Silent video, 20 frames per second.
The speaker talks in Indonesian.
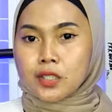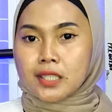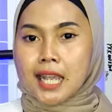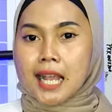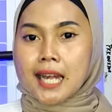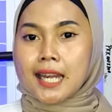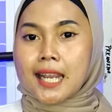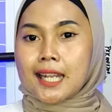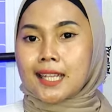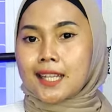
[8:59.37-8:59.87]

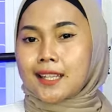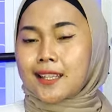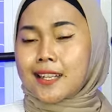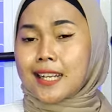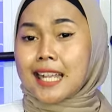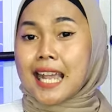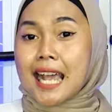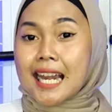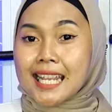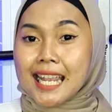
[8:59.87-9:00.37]
kalian
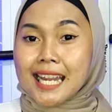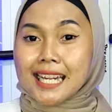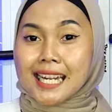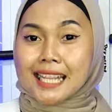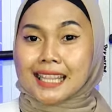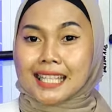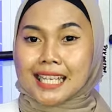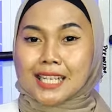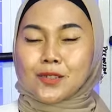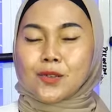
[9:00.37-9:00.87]
kalian
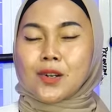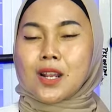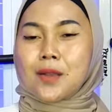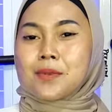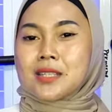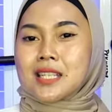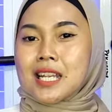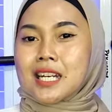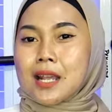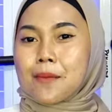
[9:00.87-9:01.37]
nanti sudah
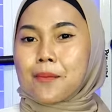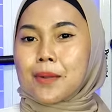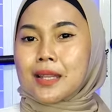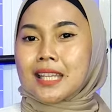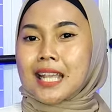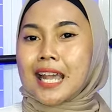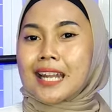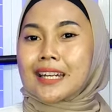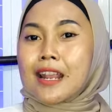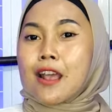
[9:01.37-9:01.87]
bisa
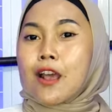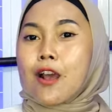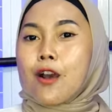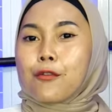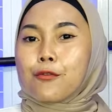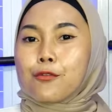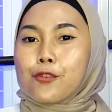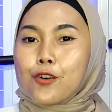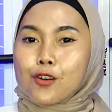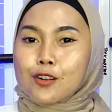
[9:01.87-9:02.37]
dapatkan
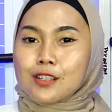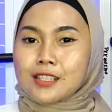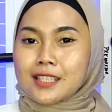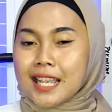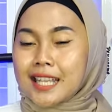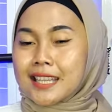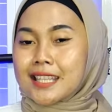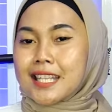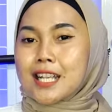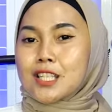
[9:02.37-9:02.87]
full
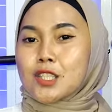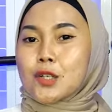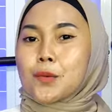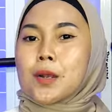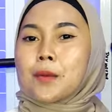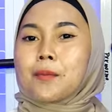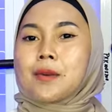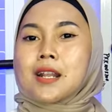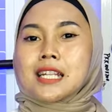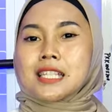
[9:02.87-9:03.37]
set ya
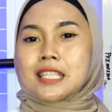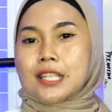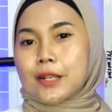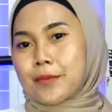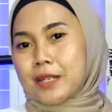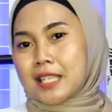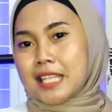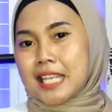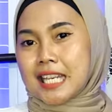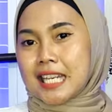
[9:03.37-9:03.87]
Sobat Blur
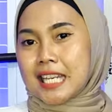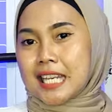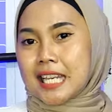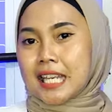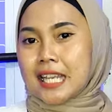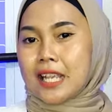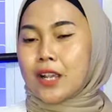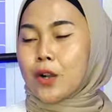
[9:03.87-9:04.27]
seperti ini.